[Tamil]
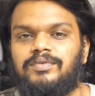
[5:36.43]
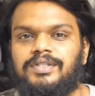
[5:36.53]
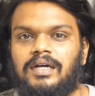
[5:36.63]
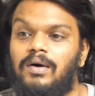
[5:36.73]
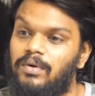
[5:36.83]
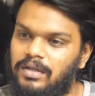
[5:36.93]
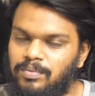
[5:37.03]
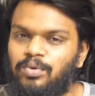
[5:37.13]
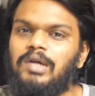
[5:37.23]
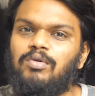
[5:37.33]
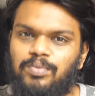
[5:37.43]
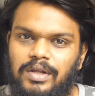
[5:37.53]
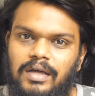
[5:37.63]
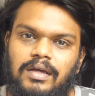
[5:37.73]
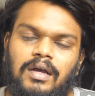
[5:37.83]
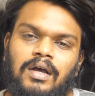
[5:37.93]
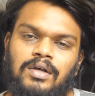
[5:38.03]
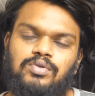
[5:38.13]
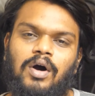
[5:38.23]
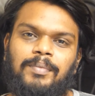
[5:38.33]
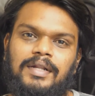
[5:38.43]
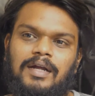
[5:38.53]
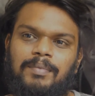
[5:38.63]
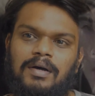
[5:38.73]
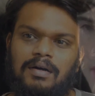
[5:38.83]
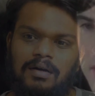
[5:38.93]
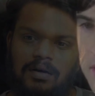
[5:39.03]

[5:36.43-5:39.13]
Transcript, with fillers: விஷயங்கள் அவங்களுக்கு அது புரியவும் புரியாது ஸோ அப்படி இருக்கப்ப